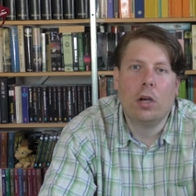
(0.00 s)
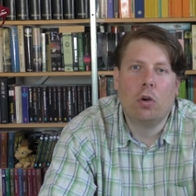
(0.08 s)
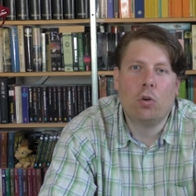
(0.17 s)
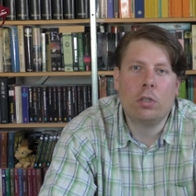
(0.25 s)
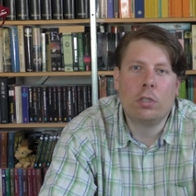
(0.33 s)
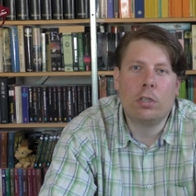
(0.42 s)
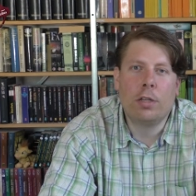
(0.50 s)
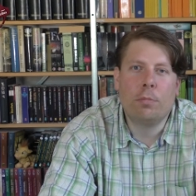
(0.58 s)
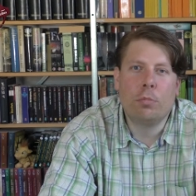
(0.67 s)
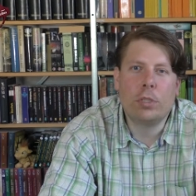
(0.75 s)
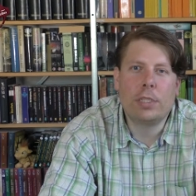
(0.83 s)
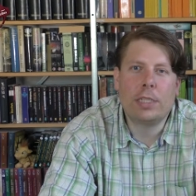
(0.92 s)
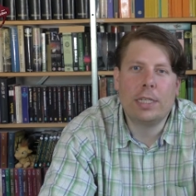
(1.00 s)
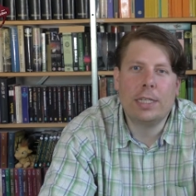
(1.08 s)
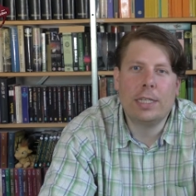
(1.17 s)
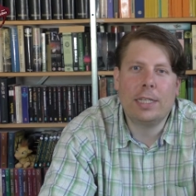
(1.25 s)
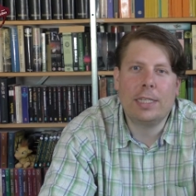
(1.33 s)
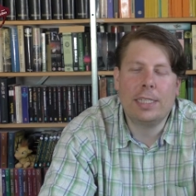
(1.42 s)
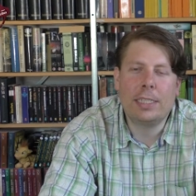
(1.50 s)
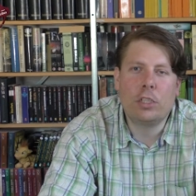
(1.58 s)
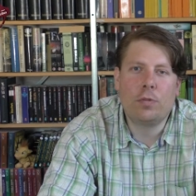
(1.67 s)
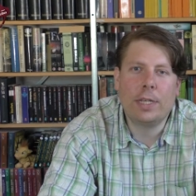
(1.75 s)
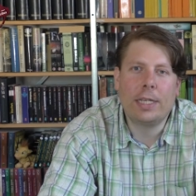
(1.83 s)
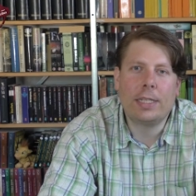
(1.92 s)
und äh, muss äh, in diesen
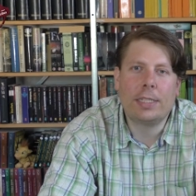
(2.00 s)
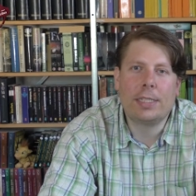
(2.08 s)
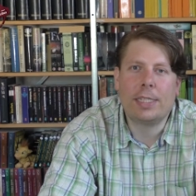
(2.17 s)
schwierigen